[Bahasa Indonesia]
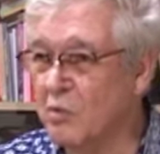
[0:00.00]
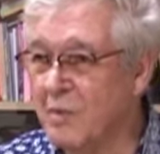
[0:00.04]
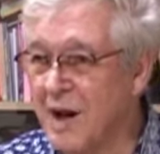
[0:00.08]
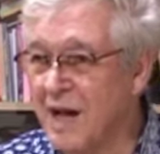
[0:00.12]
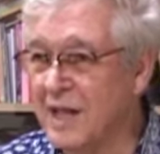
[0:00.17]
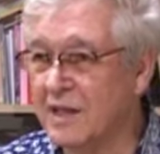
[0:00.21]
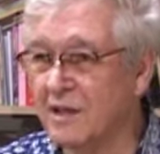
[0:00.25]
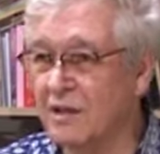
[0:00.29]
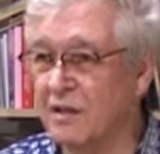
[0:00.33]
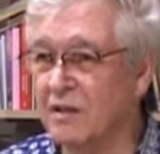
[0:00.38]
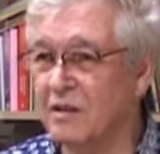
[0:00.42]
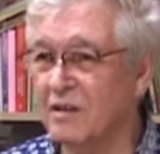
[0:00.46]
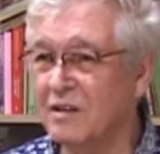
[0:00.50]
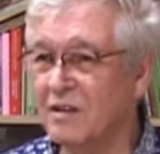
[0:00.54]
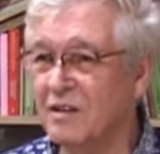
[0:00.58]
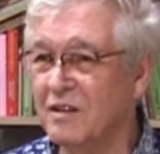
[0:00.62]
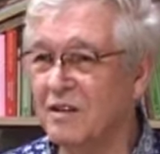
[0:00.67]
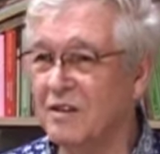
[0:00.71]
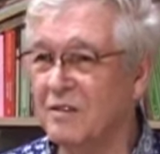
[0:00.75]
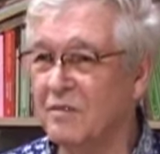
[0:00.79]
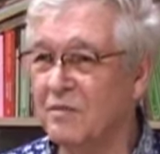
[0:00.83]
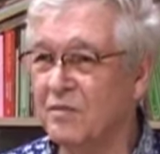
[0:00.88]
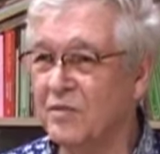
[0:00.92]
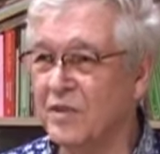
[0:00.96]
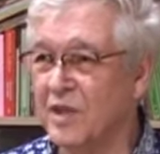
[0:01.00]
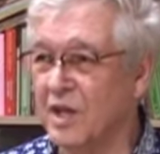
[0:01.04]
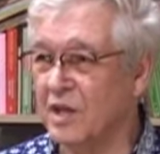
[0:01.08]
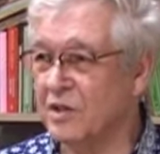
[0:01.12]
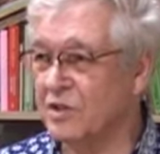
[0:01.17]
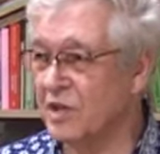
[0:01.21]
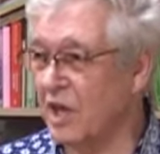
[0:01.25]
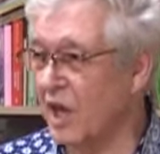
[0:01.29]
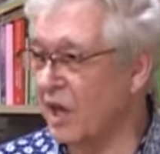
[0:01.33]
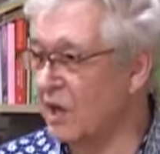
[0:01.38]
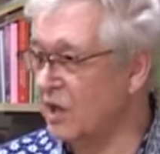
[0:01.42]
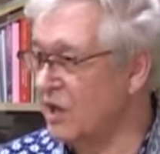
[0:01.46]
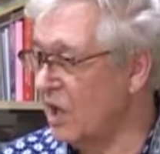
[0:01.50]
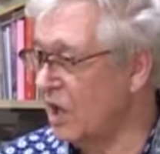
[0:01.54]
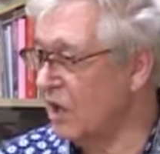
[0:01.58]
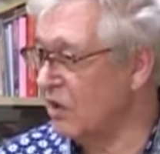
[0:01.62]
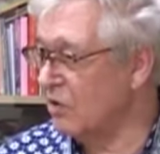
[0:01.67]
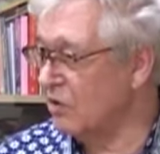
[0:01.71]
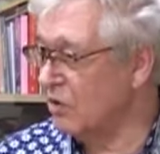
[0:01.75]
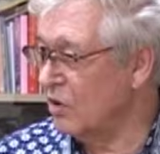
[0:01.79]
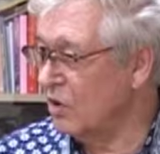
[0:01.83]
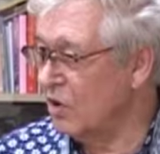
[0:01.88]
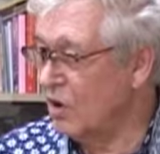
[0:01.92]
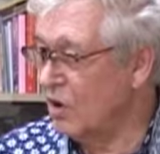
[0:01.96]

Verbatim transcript: umat. Dan saya lihat